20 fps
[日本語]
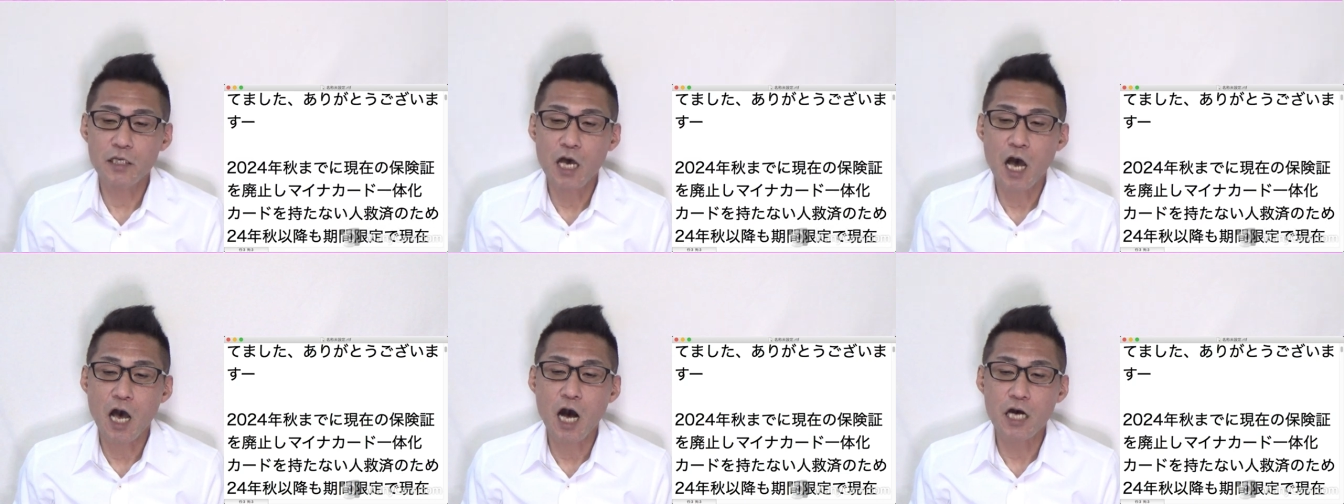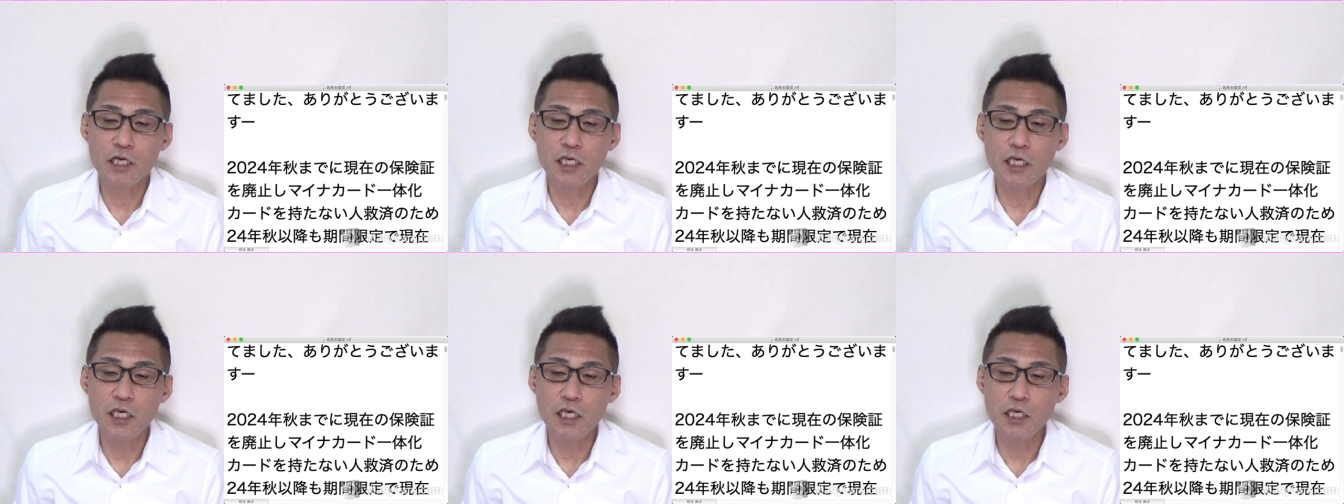
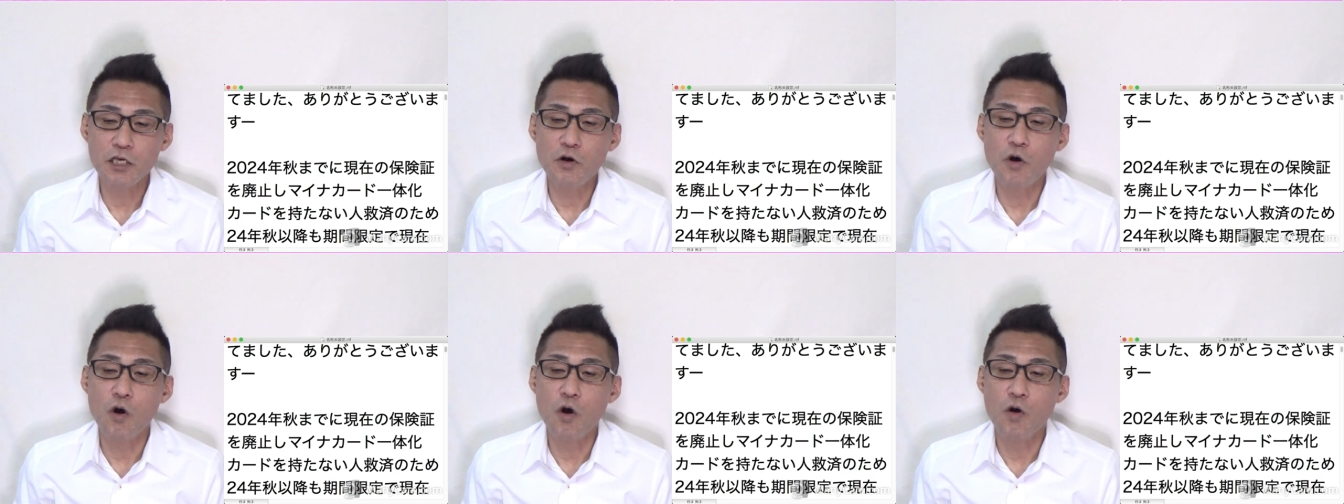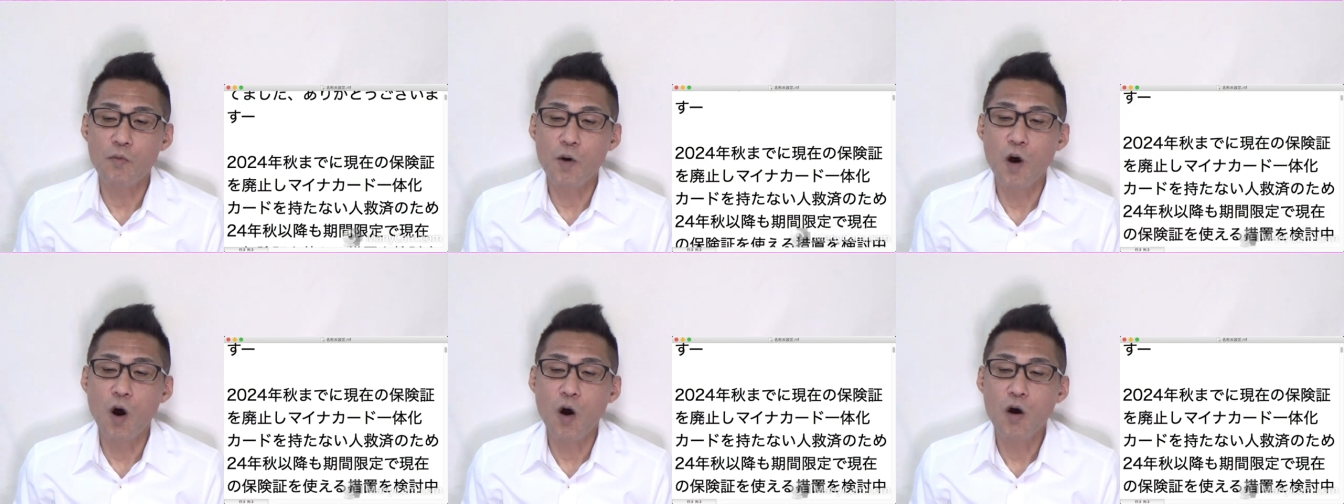秋以
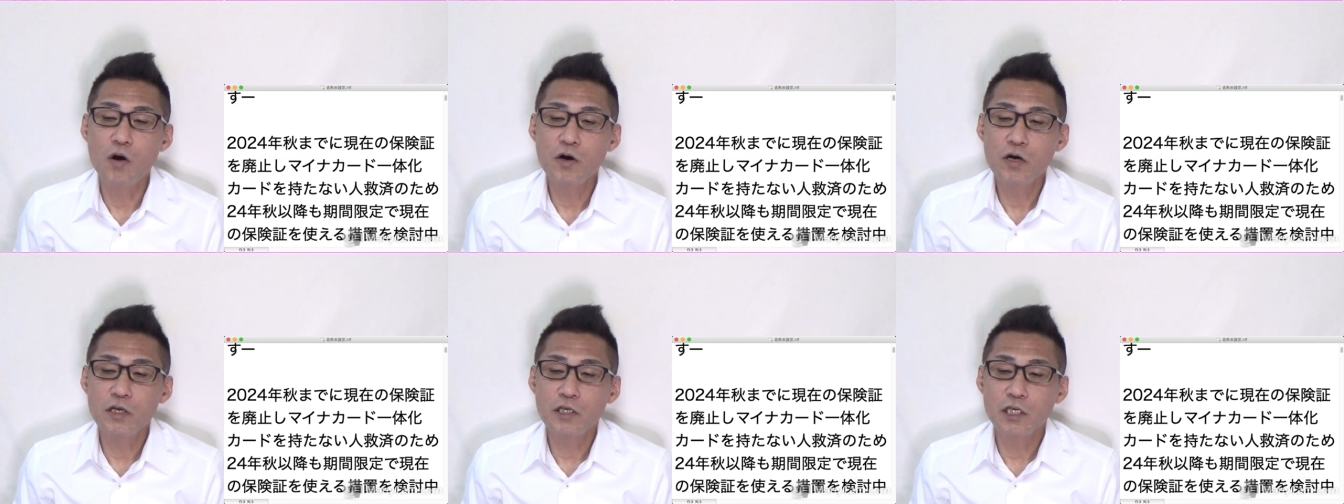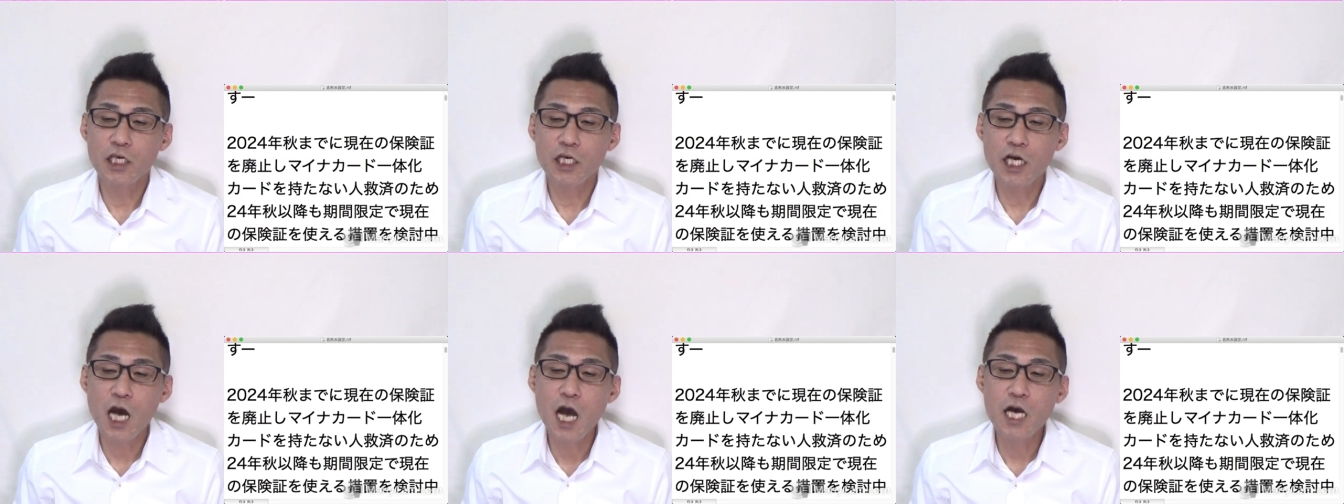降も
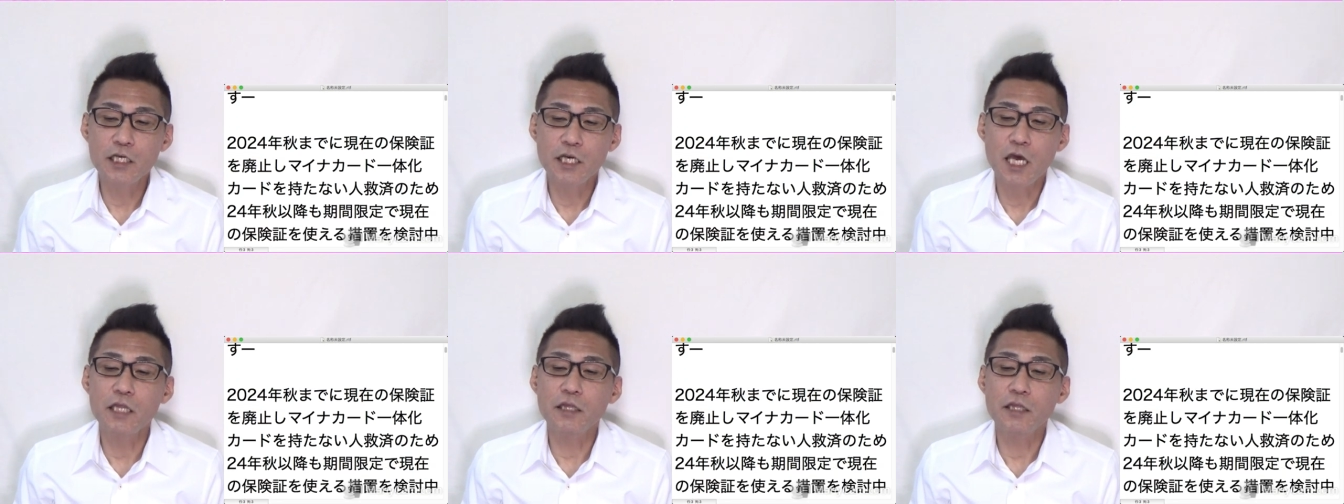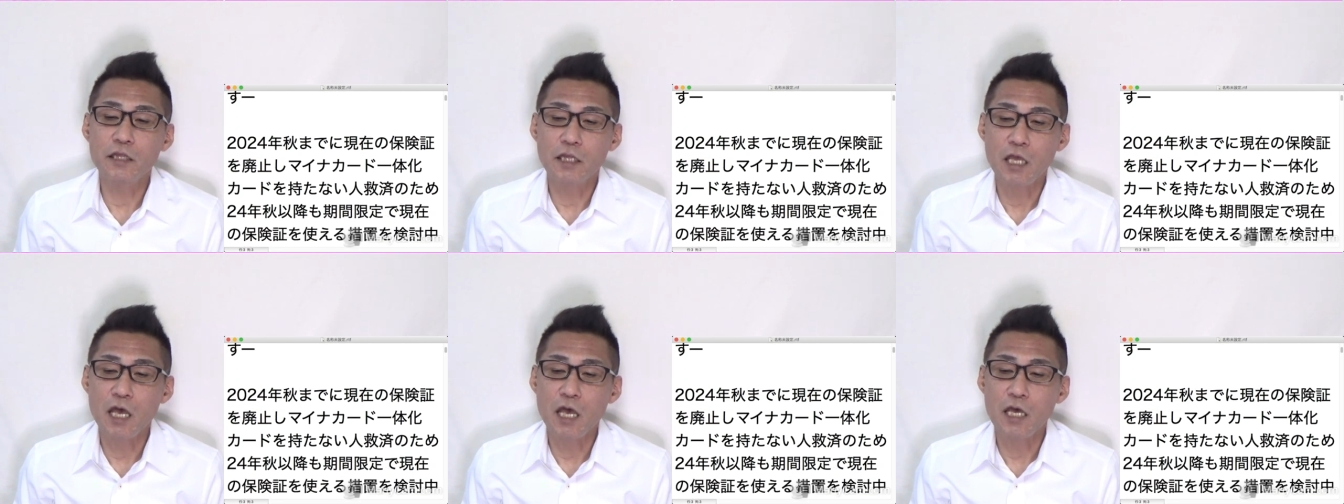期間
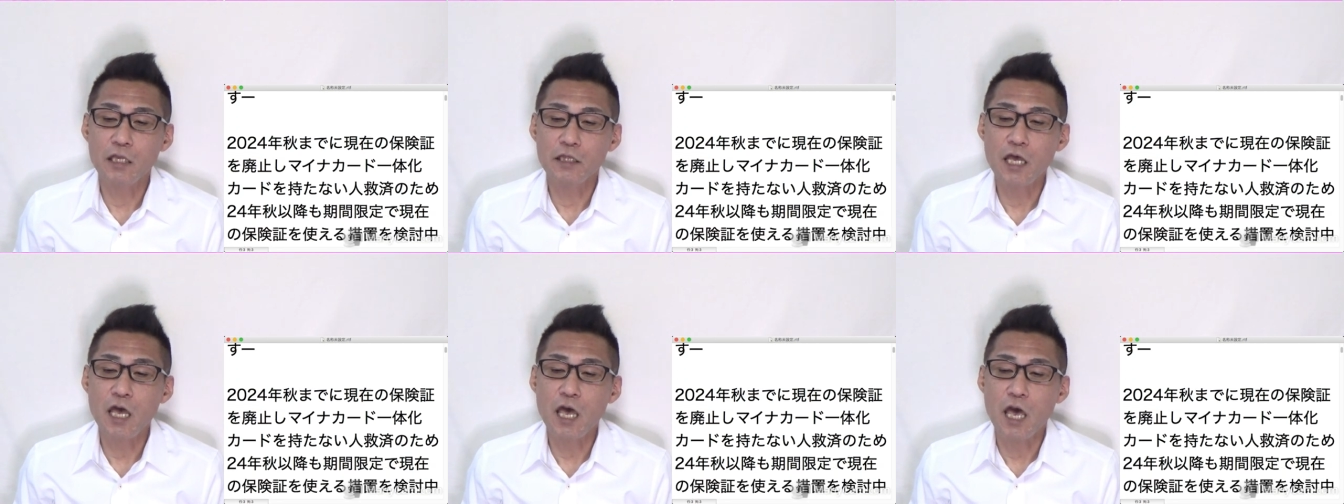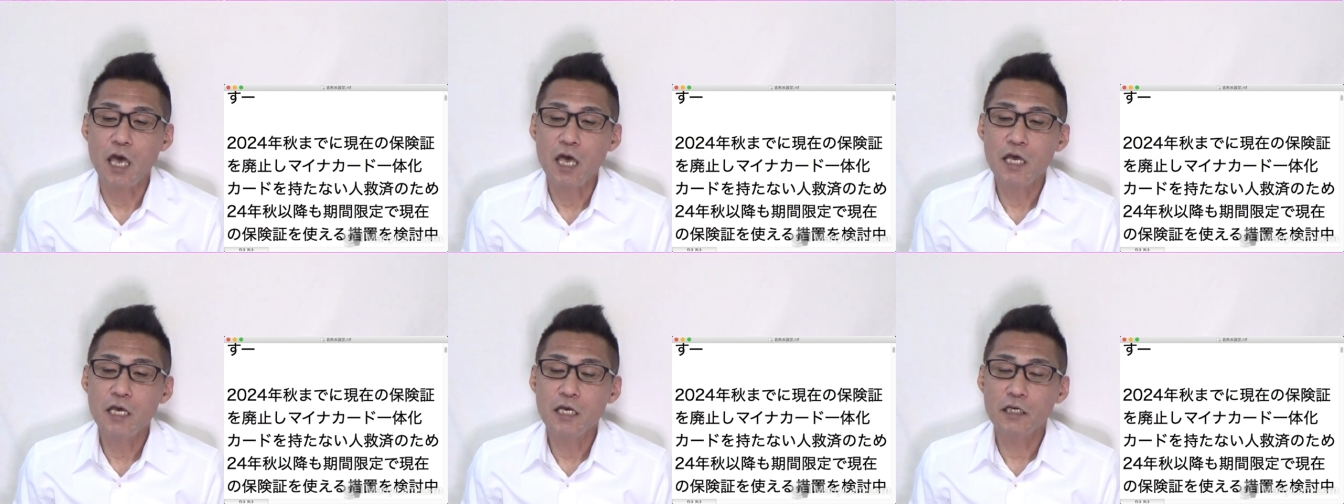限定
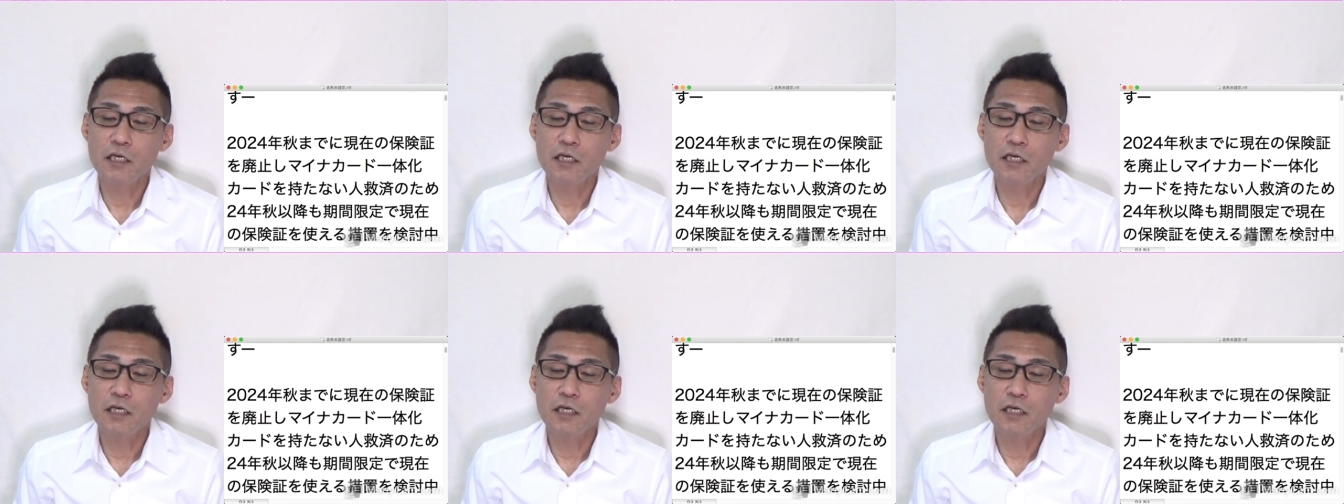で